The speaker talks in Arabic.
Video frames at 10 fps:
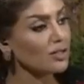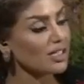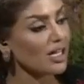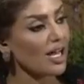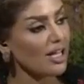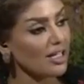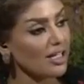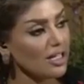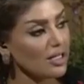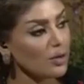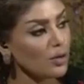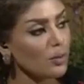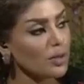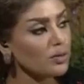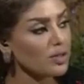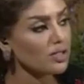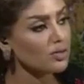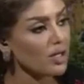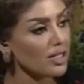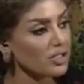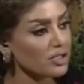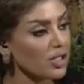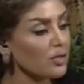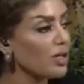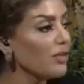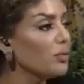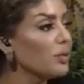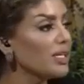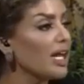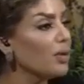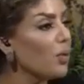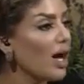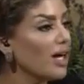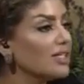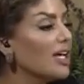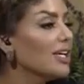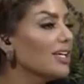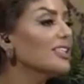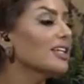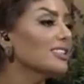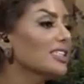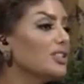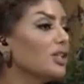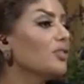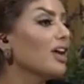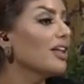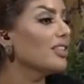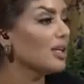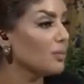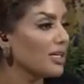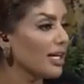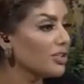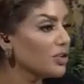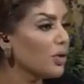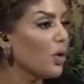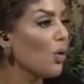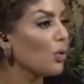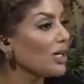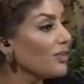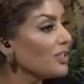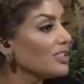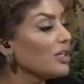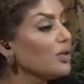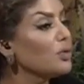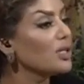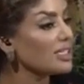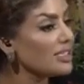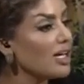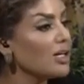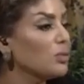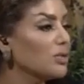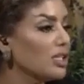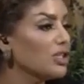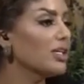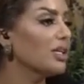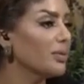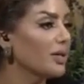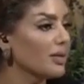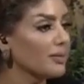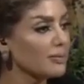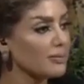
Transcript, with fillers: وتلقائي انكم انتم درستوا هذا الشيء انه كيف ممكن اي واحد يقدر يسجل في هذا الابلكيشن وكيف يقدر انه يختار المنتجات اللي بيها